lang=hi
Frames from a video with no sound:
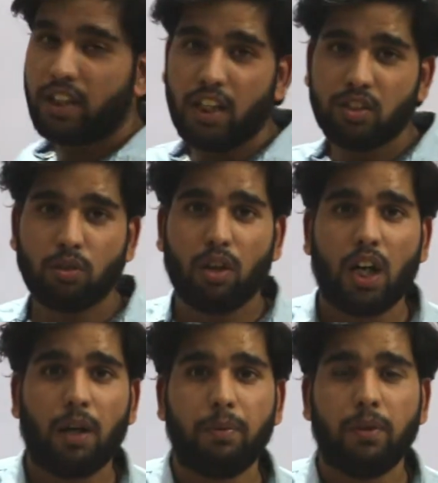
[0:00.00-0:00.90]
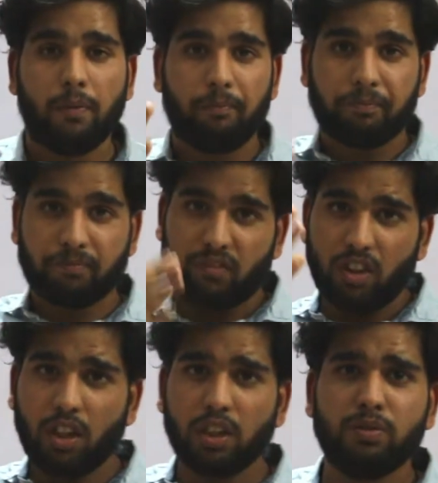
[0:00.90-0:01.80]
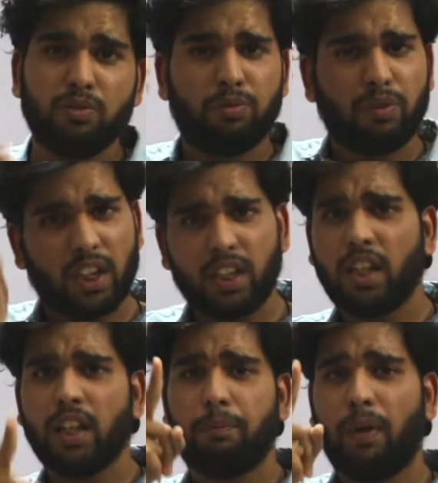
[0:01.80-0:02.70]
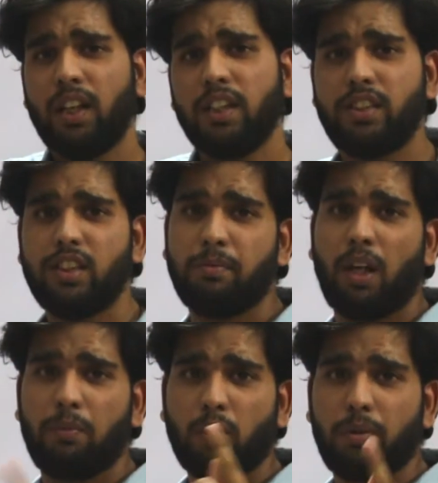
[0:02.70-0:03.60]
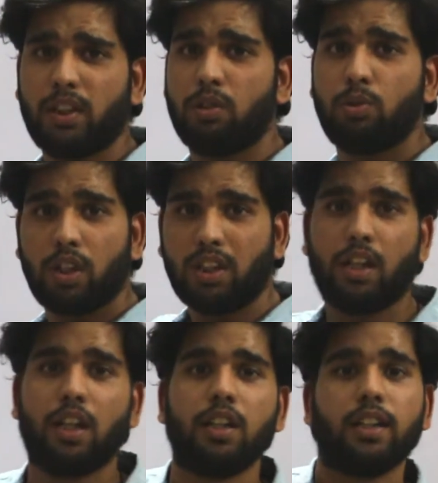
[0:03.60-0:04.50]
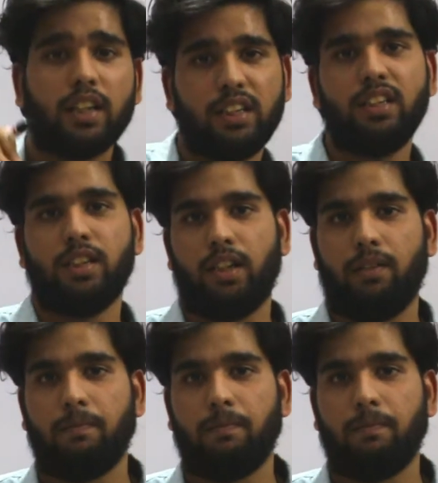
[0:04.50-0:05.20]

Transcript: टेंस को आप रटने पहली चीज़ मैं आपको बता दूँ रटना नहीं है